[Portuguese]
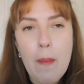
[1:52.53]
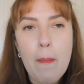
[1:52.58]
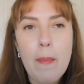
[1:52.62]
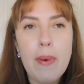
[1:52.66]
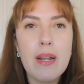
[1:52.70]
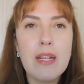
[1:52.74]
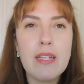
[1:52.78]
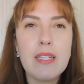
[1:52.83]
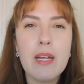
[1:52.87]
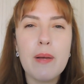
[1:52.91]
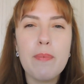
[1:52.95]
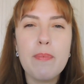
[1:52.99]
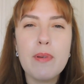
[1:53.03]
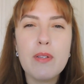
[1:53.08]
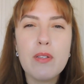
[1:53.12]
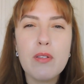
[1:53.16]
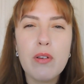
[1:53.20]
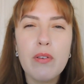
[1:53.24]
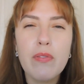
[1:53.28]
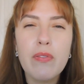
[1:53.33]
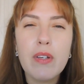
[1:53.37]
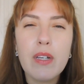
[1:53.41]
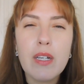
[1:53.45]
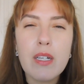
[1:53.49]
Parece que a
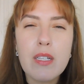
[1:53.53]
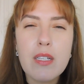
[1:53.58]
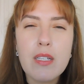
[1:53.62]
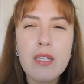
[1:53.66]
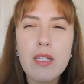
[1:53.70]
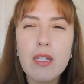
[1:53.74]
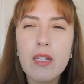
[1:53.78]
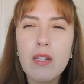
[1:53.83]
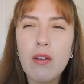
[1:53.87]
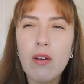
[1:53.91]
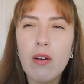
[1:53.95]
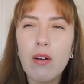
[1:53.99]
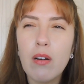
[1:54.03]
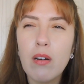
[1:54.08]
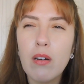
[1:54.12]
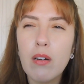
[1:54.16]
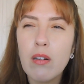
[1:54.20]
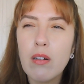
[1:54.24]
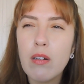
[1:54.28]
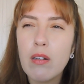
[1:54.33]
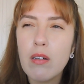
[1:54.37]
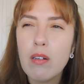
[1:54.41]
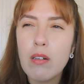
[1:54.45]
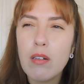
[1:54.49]
pessoa fica assim, ó,
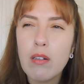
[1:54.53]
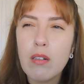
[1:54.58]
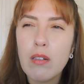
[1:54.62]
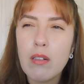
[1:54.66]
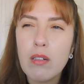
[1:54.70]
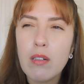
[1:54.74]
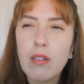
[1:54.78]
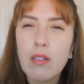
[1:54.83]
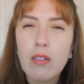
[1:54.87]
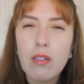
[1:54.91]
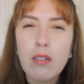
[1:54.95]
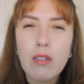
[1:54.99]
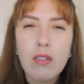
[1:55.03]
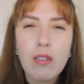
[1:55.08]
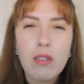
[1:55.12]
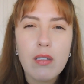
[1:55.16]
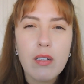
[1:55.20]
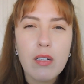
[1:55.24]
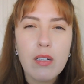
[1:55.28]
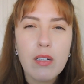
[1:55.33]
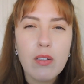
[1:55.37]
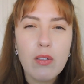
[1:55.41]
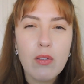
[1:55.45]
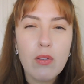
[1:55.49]

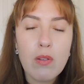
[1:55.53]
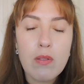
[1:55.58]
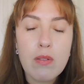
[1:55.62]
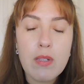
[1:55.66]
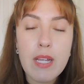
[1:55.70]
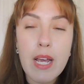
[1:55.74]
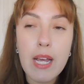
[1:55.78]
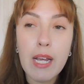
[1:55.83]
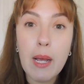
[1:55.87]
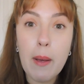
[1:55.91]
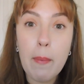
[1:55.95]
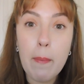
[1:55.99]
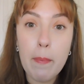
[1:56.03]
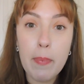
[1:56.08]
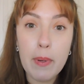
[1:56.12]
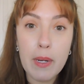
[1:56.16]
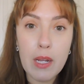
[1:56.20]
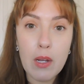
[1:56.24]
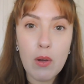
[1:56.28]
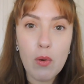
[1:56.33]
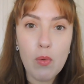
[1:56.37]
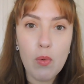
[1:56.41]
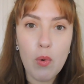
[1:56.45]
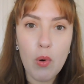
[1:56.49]
não consegue
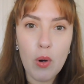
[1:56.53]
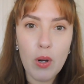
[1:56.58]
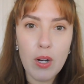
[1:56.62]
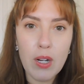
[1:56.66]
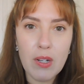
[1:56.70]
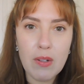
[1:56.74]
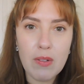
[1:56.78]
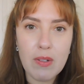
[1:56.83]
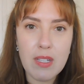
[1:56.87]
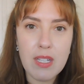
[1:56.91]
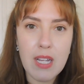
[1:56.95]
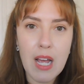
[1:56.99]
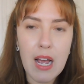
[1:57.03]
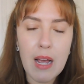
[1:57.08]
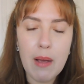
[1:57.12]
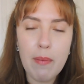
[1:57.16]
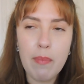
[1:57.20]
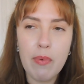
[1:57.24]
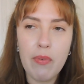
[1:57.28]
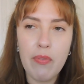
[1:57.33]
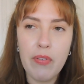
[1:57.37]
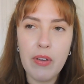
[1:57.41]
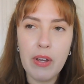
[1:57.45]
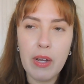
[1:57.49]
abrir o olho,
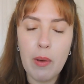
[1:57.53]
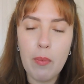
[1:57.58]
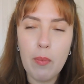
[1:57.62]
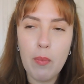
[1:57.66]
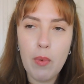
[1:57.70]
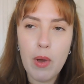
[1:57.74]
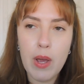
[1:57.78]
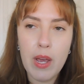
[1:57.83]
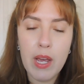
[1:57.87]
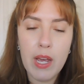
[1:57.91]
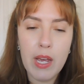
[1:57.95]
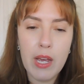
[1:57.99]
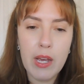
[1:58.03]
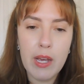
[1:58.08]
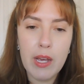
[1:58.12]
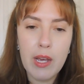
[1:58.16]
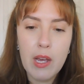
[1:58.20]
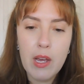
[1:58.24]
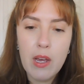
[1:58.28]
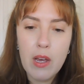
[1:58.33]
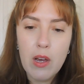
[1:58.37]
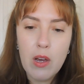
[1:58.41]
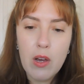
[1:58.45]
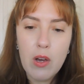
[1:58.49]
sabe? Fica é,
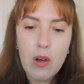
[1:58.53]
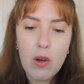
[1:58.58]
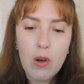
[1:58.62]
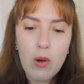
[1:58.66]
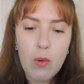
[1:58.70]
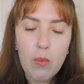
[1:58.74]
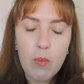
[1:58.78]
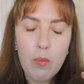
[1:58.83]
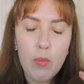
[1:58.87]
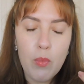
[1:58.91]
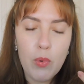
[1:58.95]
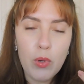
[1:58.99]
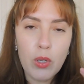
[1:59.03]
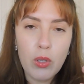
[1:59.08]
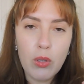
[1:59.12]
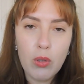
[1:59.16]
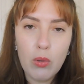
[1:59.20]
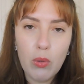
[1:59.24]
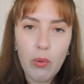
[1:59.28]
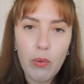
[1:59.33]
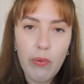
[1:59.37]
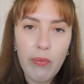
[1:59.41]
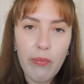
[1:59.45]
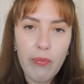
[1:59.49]

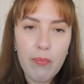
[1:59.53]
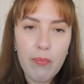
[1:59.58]
muito,